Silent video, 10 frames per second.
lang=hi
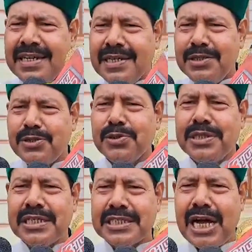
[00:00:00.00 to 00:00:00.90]
जो
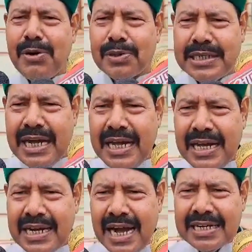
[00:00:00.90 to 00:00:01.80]
नेता होता है
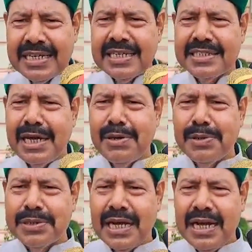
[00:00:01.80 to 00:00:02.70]
कार्यकर्ता
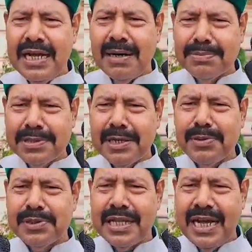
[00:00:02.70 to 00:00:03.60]
होता है अफसर
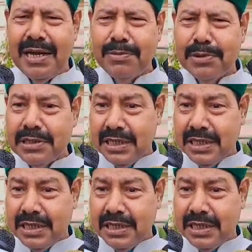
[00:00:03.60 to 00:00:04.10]
होता है वो डर